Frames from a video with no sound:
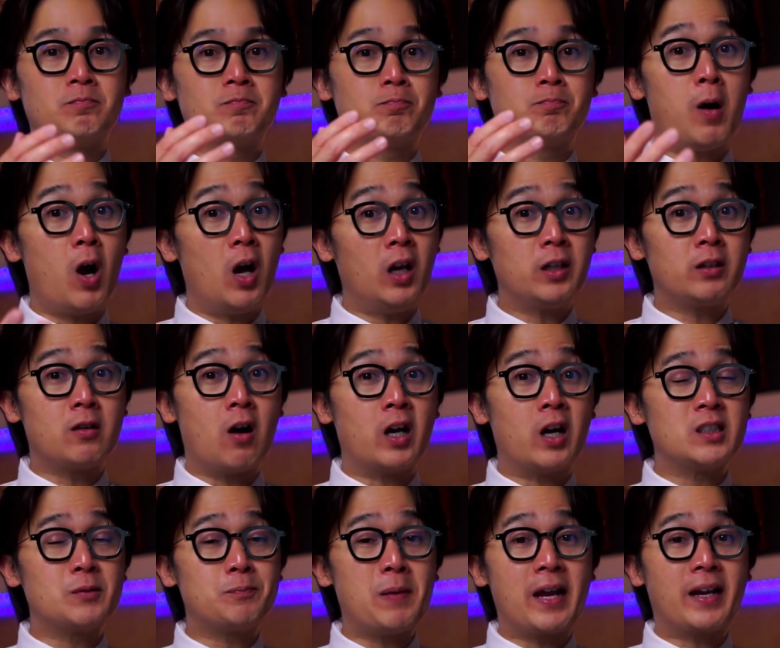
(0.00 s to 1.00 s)

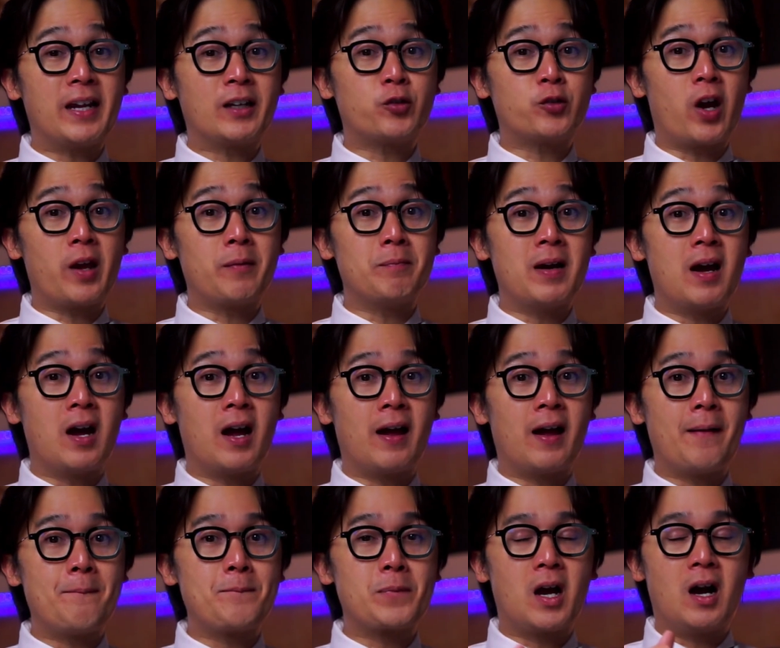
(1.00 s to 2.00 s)
polygons para ito ay
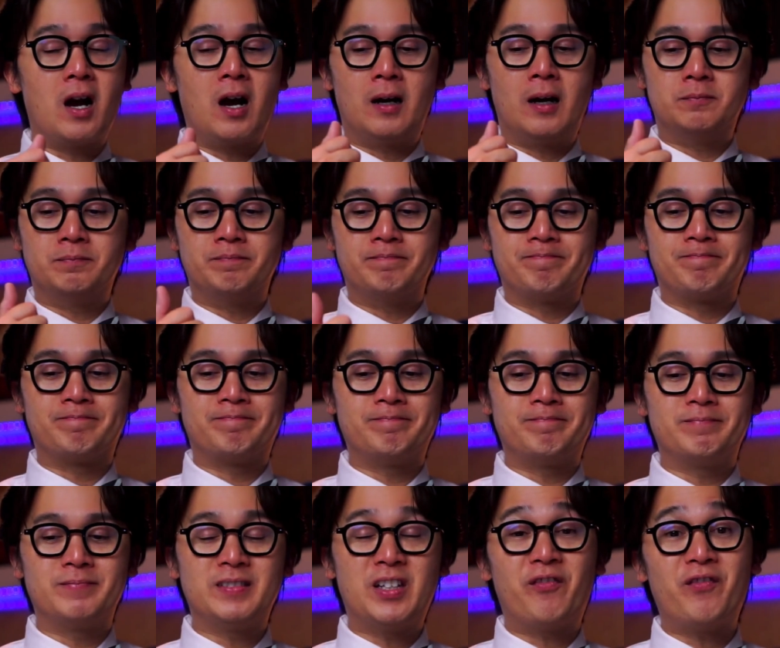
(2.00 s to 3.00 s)
ma um,
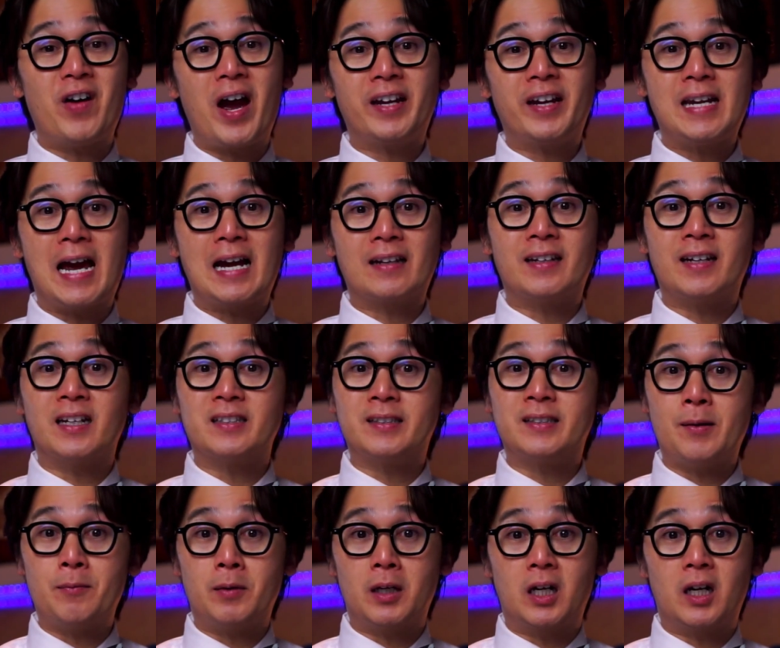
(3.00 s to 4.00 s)
define natin as
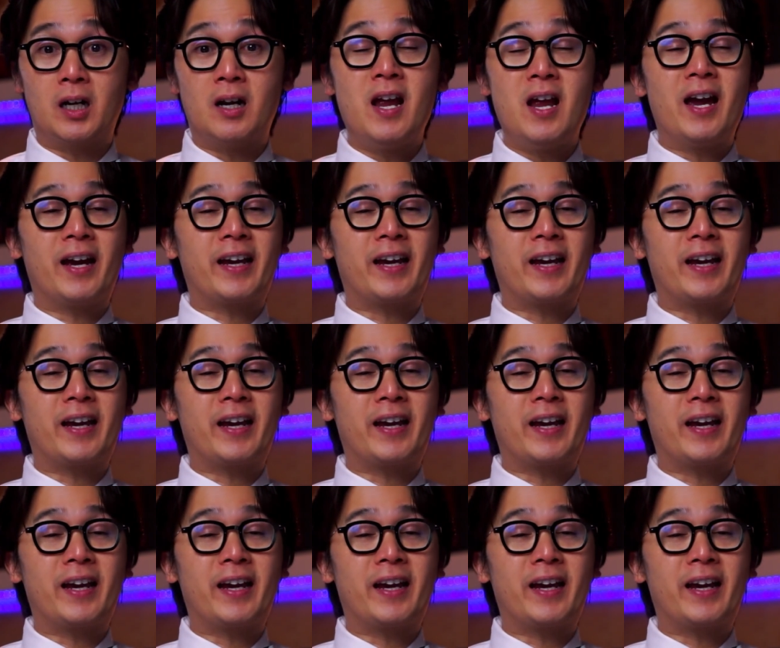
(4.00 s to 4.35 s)
similar.